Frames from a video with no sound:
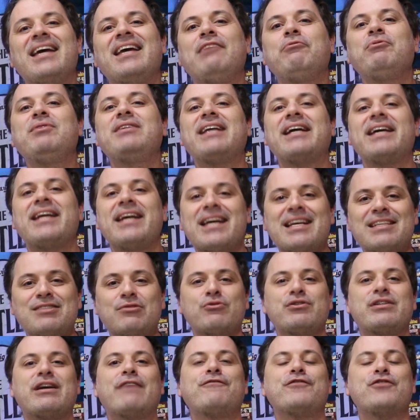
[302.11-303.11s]
O
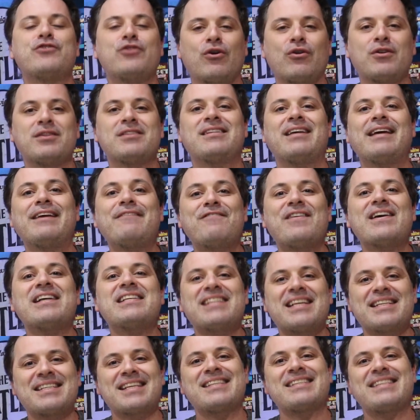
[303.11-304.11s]
interesse do Jeff Jones em
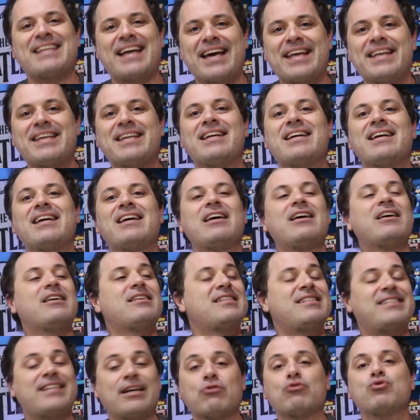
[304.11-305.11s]
fazer essa série
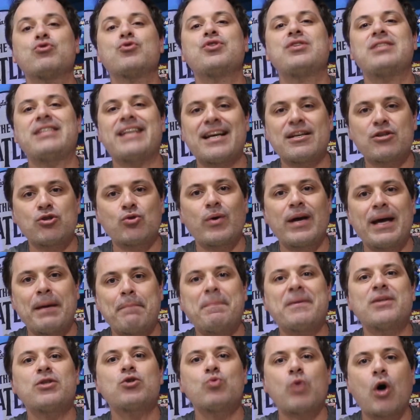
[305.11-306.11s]
ser um sucesso é
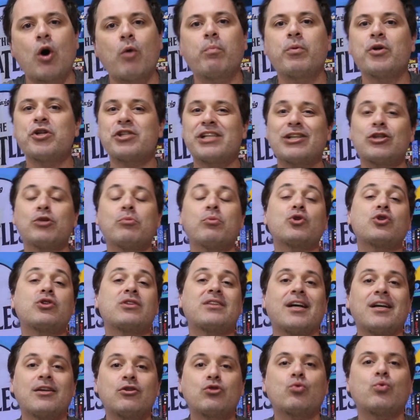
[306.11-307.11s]
pessoal. Por isso que ele tomou
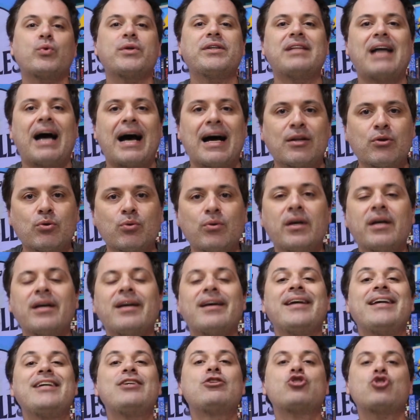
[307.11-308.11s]
tanto cuidado
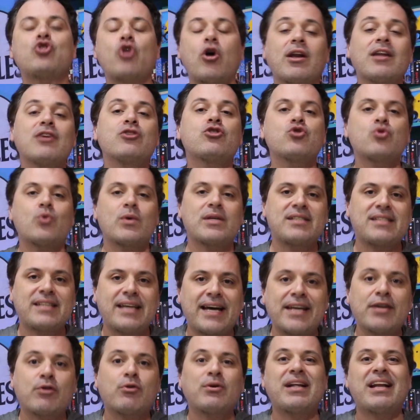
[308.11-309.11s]
e só lançou a
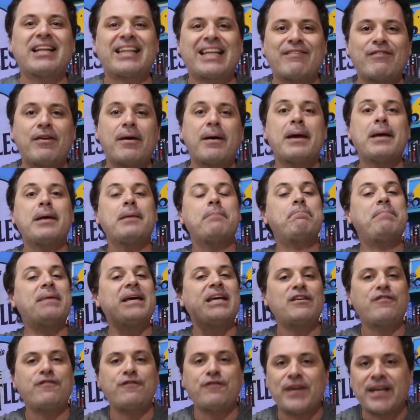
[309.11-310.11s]
série quando ela estava
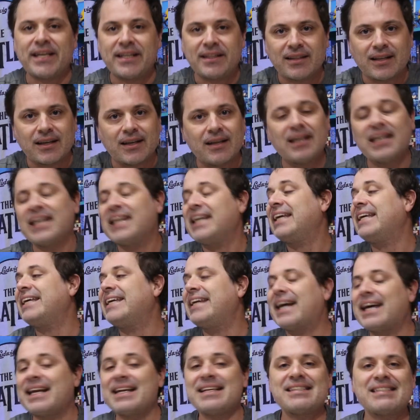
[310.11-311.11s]
perfeita.
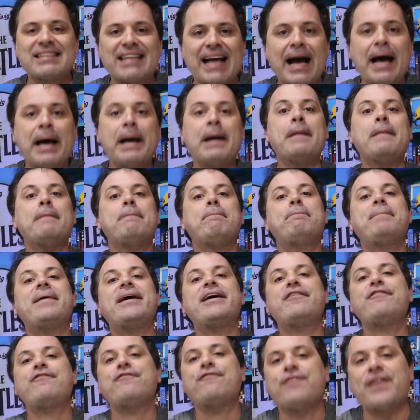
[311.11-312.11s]
E ela está
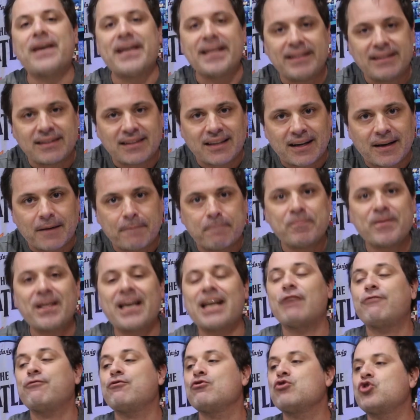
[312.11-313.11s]
perfeita.
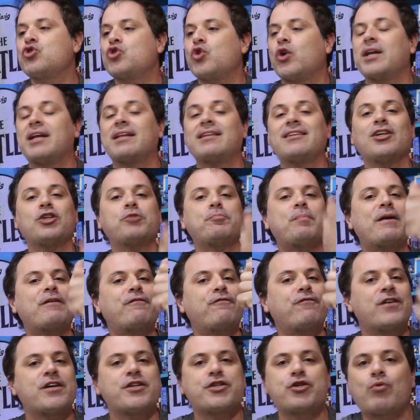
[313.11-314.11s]
Ela funciona tanto para
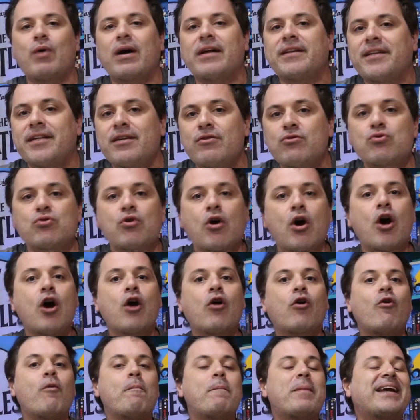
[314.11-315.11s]
fãs de quadrinhos
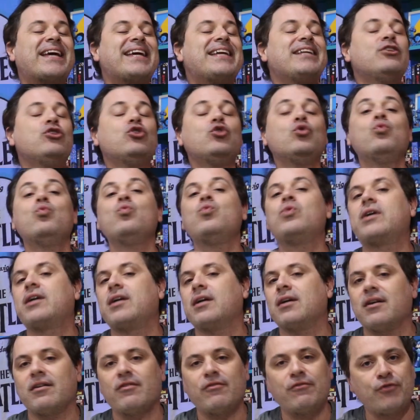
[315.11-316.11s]
como para quem
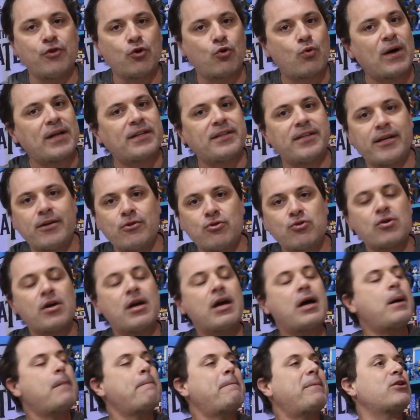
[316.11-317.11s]
nunca viu quadrinhos.
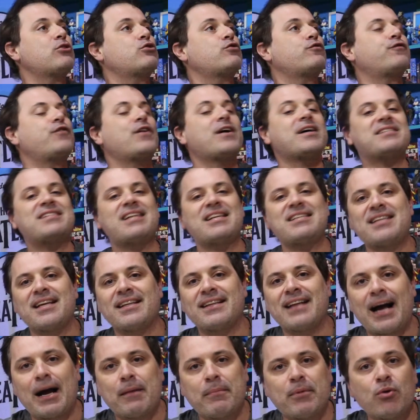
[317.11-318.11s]
Para os fãs da
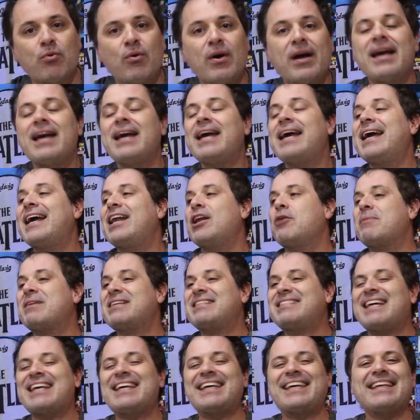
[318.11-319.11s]
CW, ela é uma
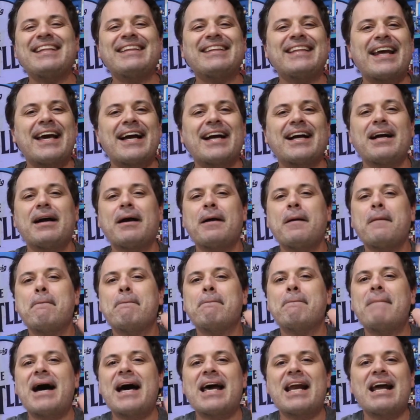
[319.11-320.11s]
série que entrega
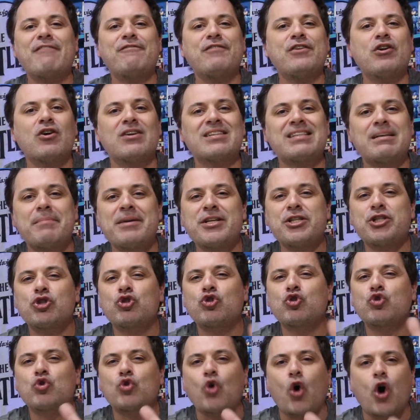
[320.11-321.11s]

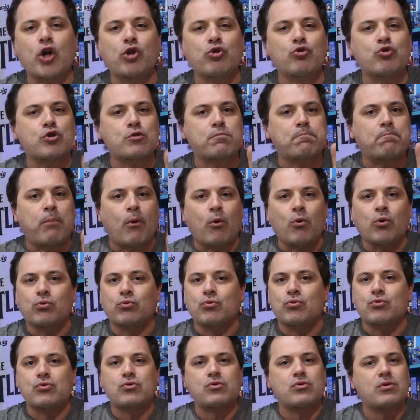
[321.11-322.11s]
maravilhosamente todos os
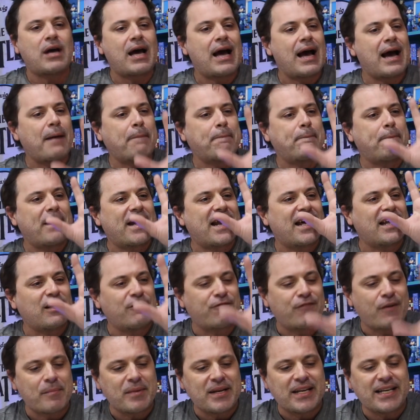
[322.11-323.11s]
pontos, a
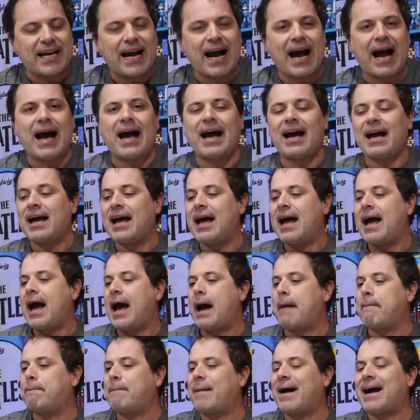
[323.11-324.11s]
parada familiar,
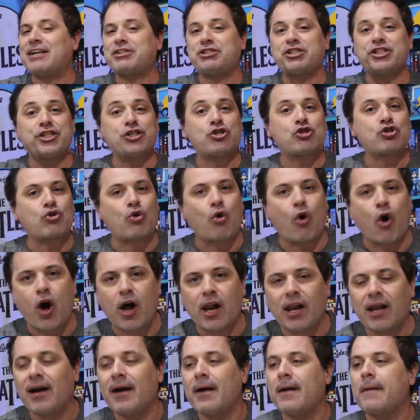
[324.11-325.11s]
a parte de
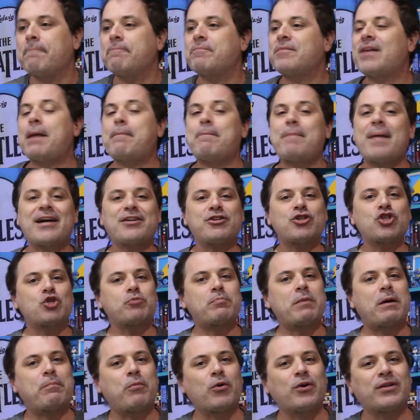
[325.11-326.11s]
escola, a parte de
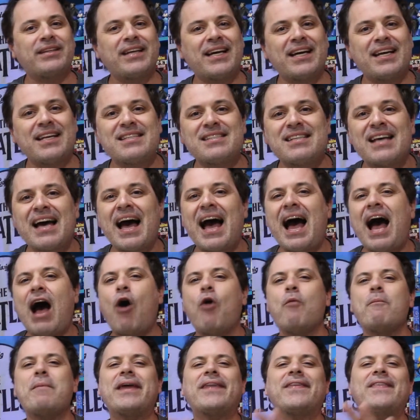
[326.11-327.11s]
superpoderes,
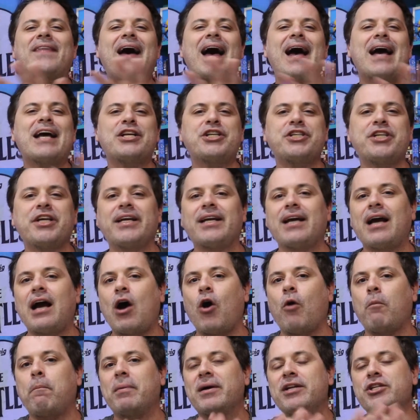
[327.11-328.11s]
a homenagem
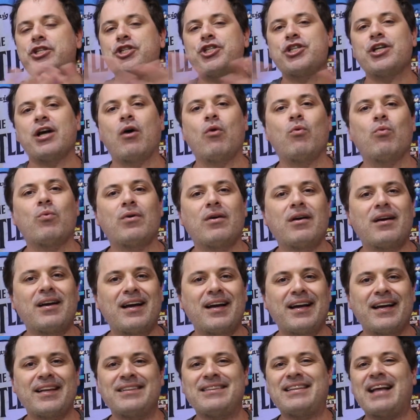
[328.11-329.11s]
ao panteão
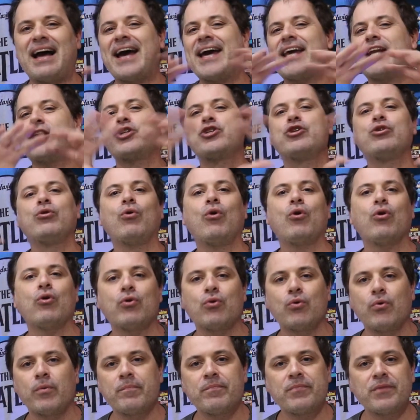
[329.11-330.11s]
eh, da Era de
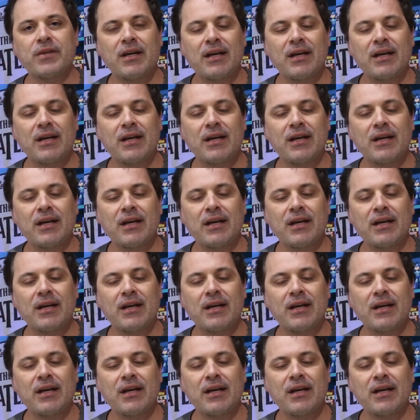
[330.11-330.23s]
Ouro